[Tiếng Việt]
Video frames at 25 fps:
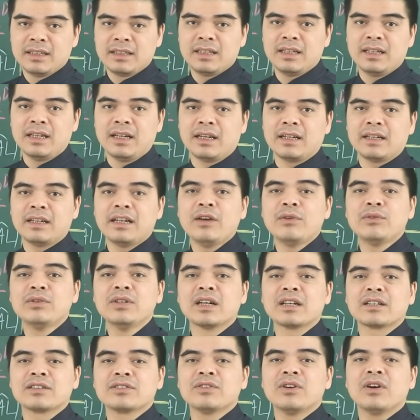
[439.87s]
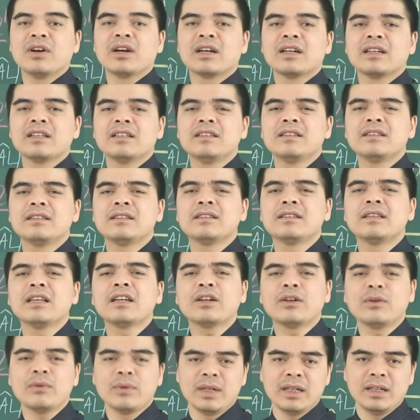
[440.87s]
thì là đều được do cái
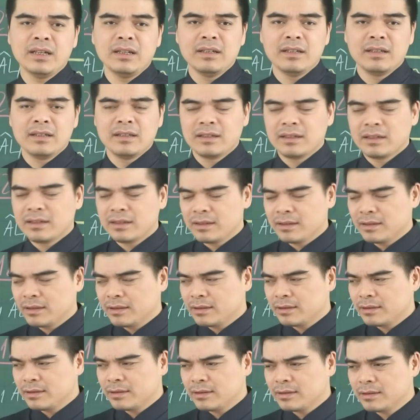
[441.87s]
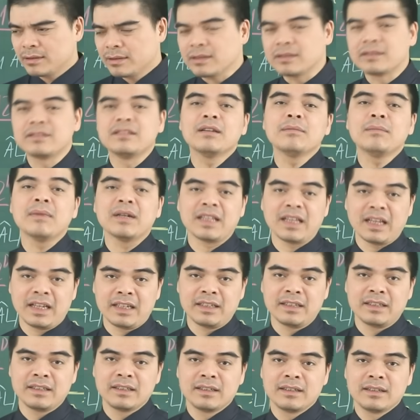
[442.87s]
tích lũy từ trước mà
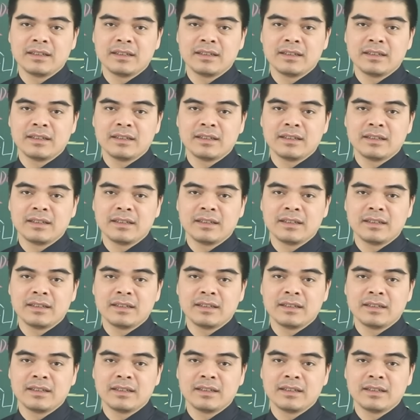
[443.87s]
thành.